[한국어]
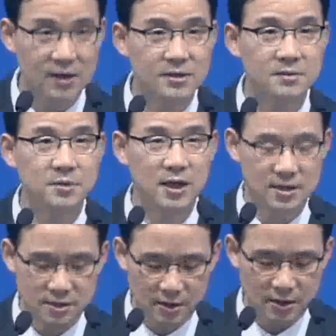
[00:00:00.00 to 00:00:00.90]

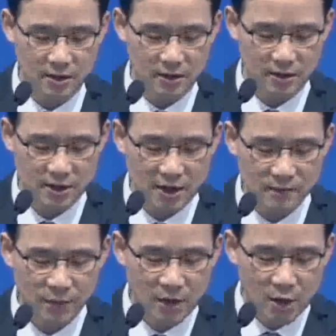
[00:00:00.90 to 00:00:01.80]
있습니다.
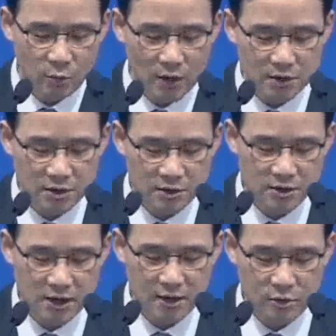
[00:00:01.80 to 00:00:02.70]
시작. 외치는
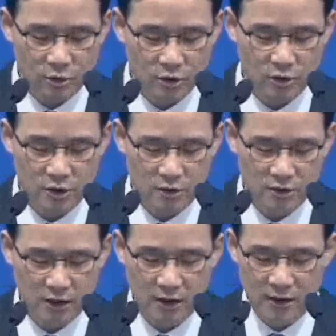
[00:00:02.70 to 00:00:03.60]
자의 소리여
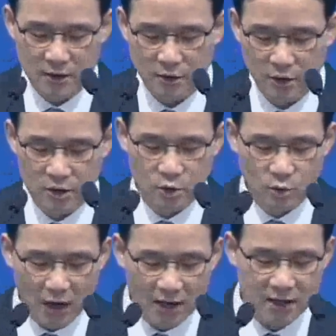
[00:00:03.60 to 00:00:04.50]
이르되 너희는
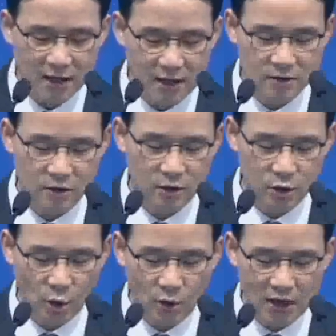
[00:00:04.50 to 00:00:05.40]

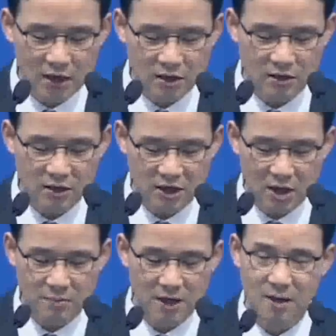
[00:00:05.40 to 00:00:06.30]
광야에서 여호와의 길을
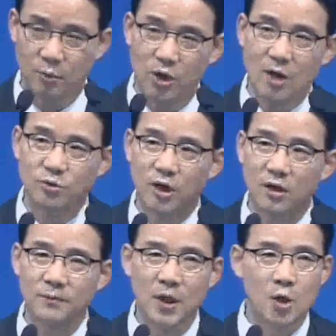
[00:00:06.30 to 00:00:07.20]
예비하라.
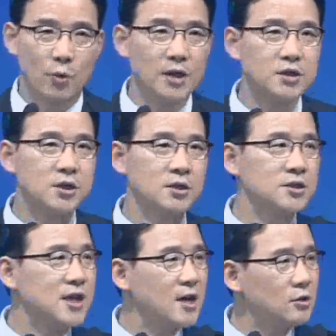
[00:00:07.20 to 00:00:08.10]
뭐라고요?
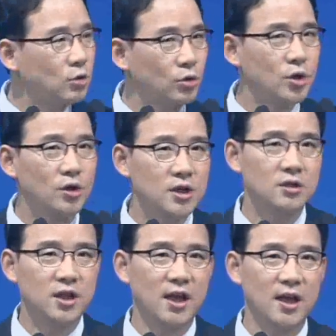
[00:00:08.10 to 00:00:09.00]
외치는 자의 소리여
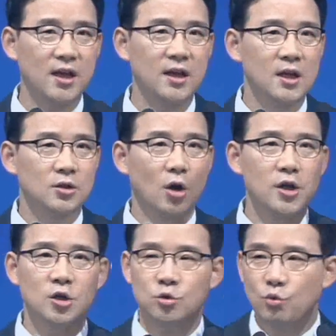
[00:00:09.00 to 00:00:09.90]
이르되
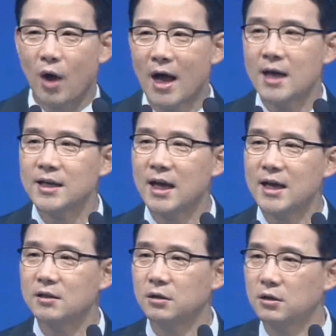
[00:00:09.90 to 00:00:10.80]
너희는
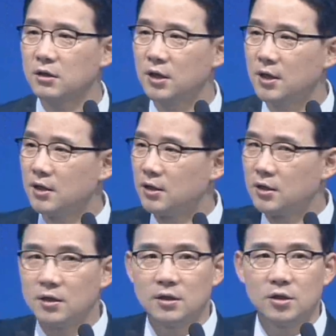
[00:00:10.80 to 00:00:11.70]
광야에서
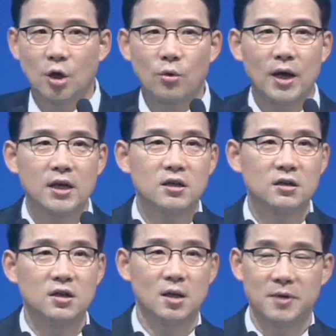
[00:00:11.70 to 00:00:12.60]
여호와의
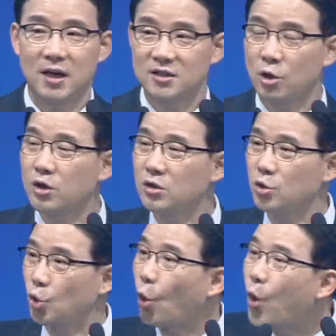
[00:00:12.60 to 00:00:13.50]
길을 예비하라.
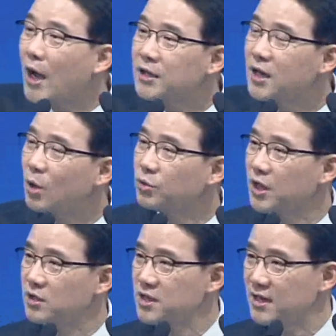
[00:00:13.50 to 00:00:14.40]
저기서 요한이라고
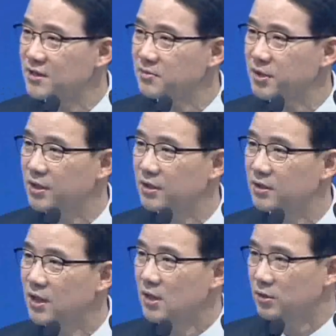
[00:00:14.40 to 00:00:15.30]
되어 있지 않습니다.
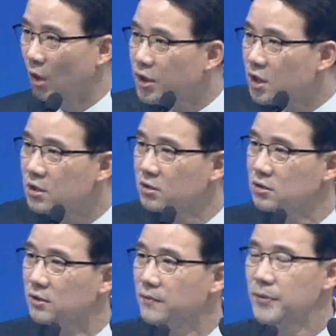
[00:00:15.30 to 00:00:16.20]

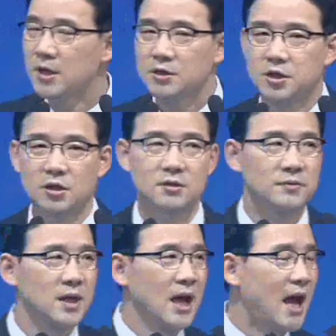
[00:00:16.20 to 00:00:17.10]
너희는 즉
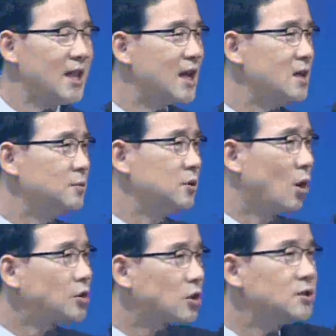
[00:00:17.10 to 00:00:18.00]
하나님은
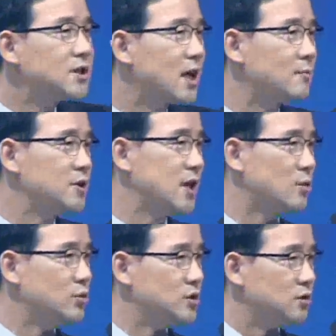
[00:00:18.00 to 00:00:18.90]
어떤 사람을
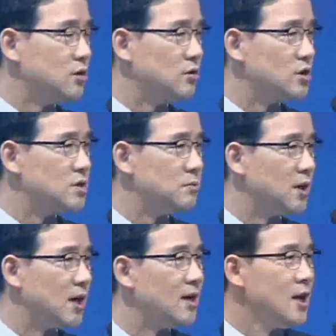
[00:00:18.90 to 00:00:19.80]
찾고 있었던
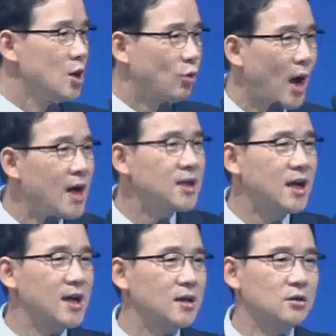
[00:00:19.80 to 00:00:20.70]
것입니까?
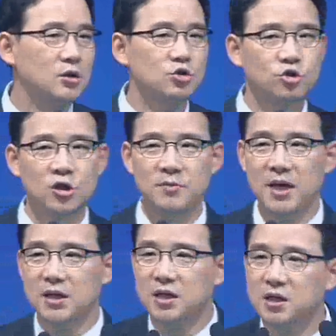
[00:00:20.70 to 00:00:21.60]
광야에서
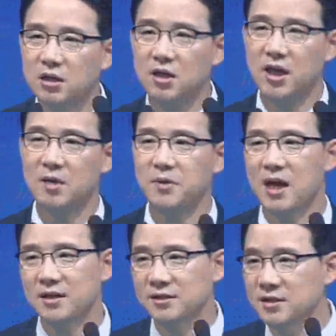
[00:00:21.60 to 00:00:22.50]
주님의 길을
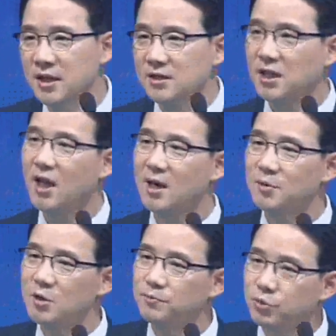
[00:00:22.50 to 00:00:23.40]
예비하는
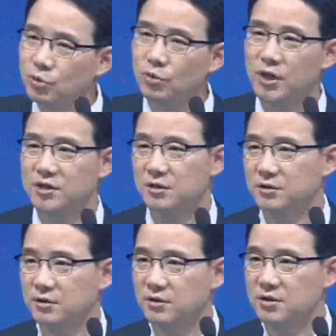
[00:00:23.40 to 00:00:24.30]
사람을 부르고
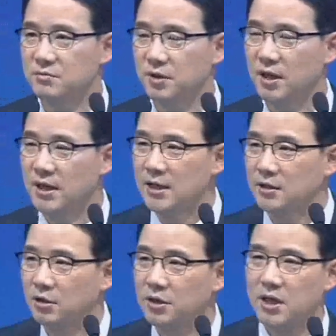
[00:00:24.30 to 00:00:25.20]
계셨던 것입니다.
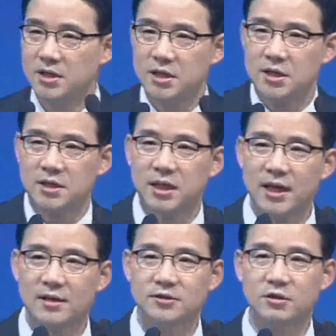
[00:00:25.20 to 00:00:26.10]
그런데 이
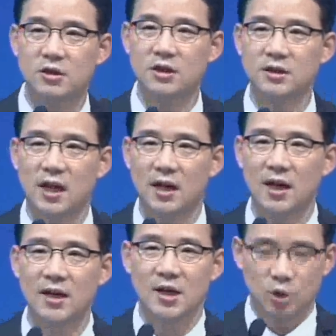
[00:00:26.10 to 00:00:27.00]
이사야서를
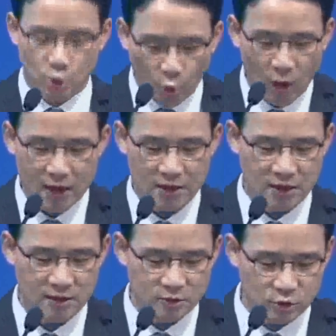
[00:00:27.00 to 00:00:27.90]
읽다가
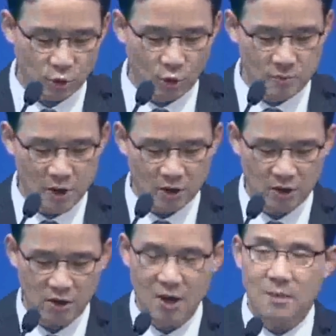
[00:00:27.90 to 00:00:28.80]
요한이
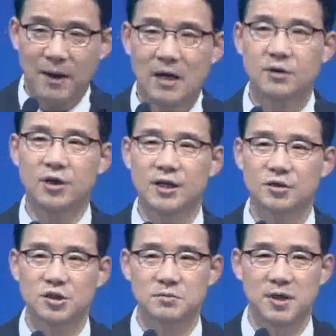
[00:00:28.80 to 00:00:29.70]
소명을 발견한
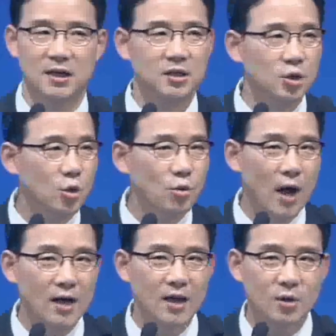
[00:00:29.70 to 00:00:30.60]
것입니다. 그리고
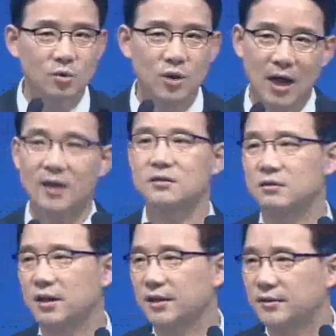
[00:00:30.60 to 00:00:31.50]
광야로 나간
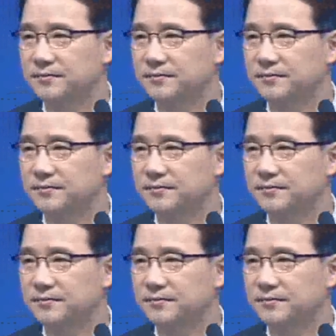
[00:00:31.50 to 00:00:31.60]
거예요.